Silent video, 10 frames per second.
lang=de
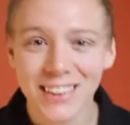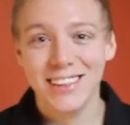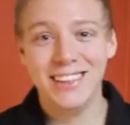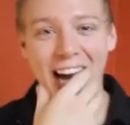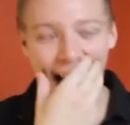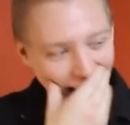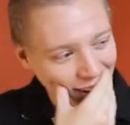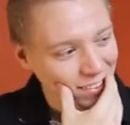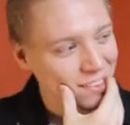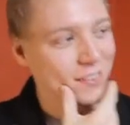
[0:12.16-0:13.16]
Ja,
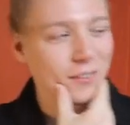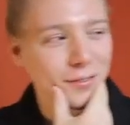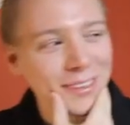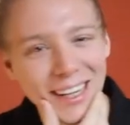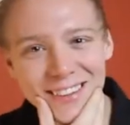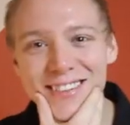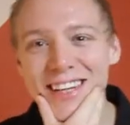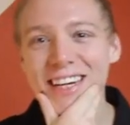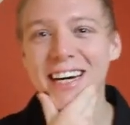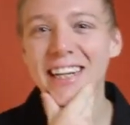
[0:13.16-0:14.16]

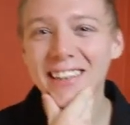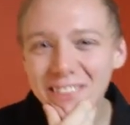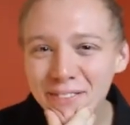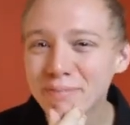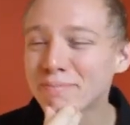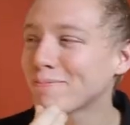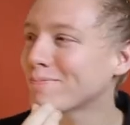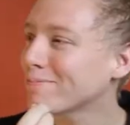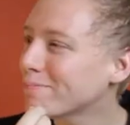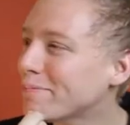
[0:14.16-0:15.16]
Zuverlässigkeit.
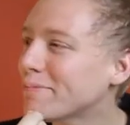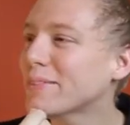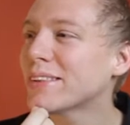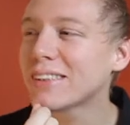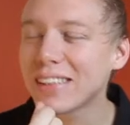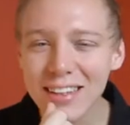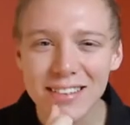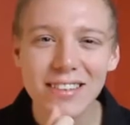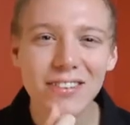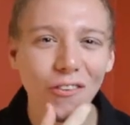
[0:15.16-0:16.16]

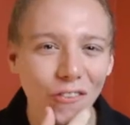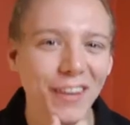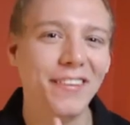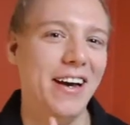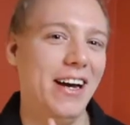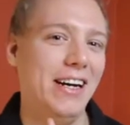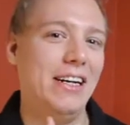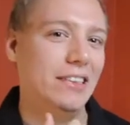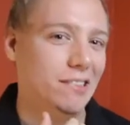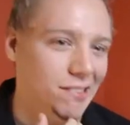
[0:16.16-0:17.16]
Das ist so eine
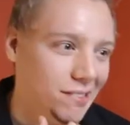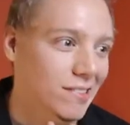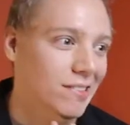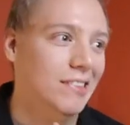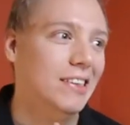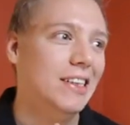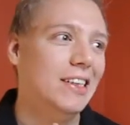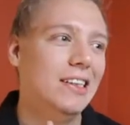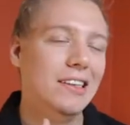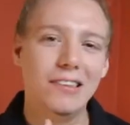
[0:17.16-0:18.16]
Sache, ne?
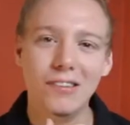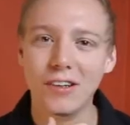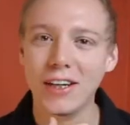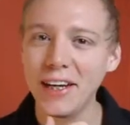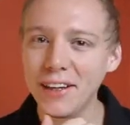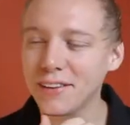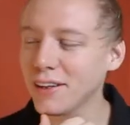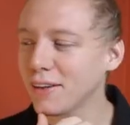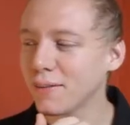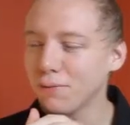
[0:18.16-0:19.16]
So
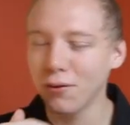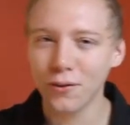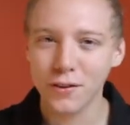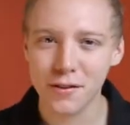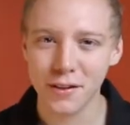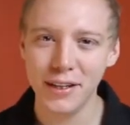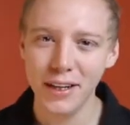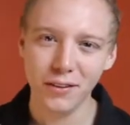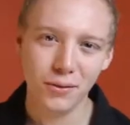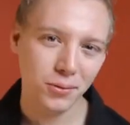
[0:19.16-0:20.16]
richtig
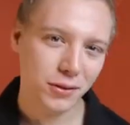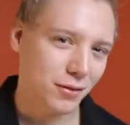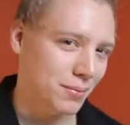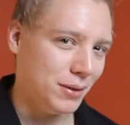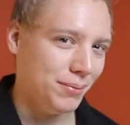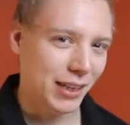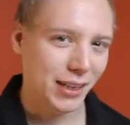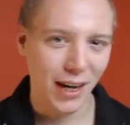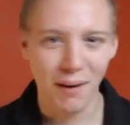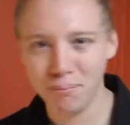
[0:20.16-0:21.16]
funktionieren tut das mit
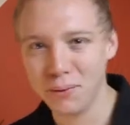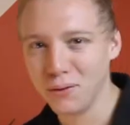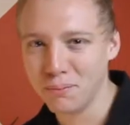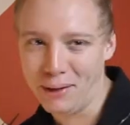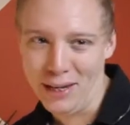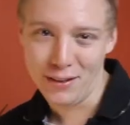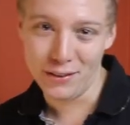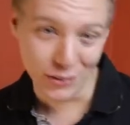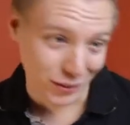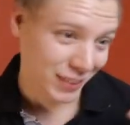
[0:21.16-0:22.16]
meinen
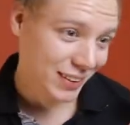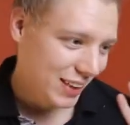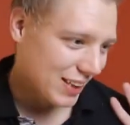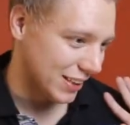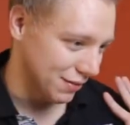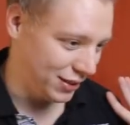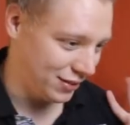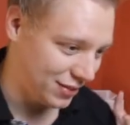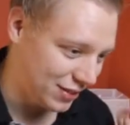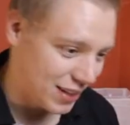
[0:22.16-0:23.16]
Upload-Planen noch nicht, aber
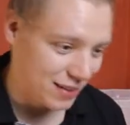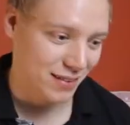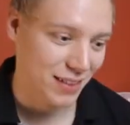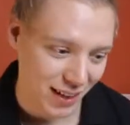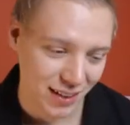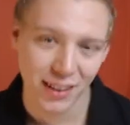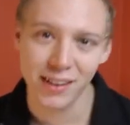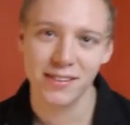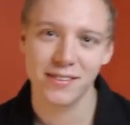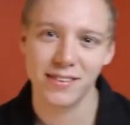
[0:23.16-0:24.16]
das ist ja jetzt ein
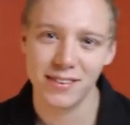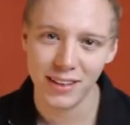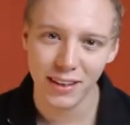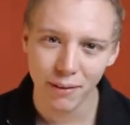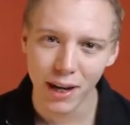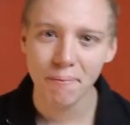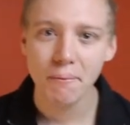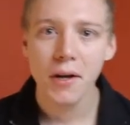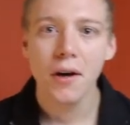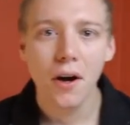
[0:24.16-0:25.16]
anderes Thema.
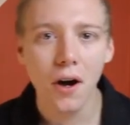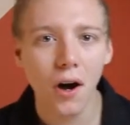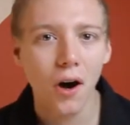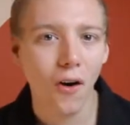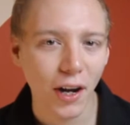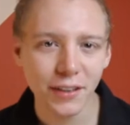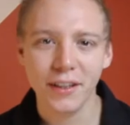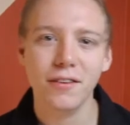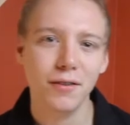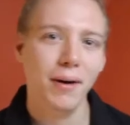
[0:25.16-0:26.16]
Äh, heute
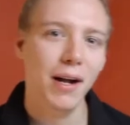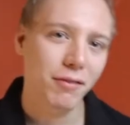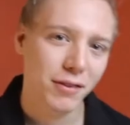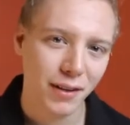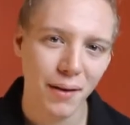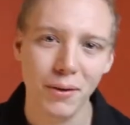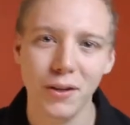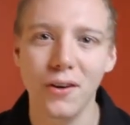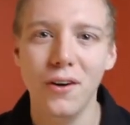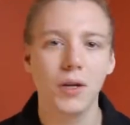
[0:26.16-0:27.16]
geht es um Elvis
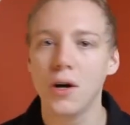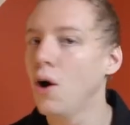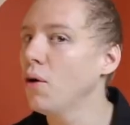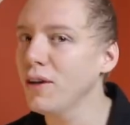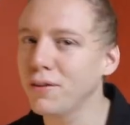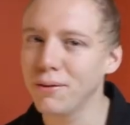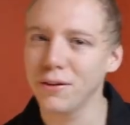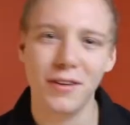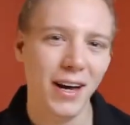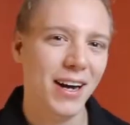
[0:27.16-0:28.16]
Dumbledore und ich
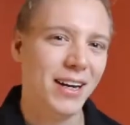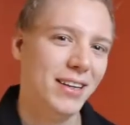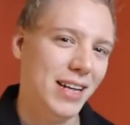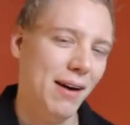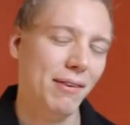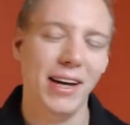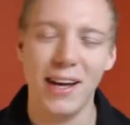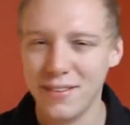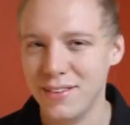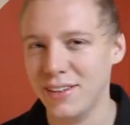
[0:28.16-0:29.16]
würde sagen, ich labere
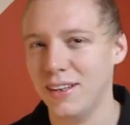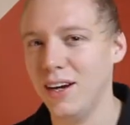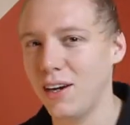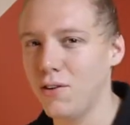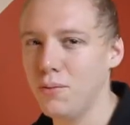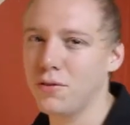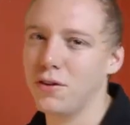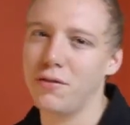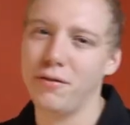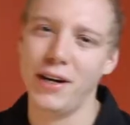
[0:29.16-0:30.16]
jetzt nicht lange rum,
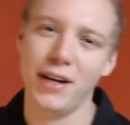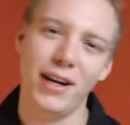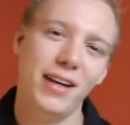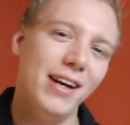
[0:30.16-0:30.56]
sondern fange gleich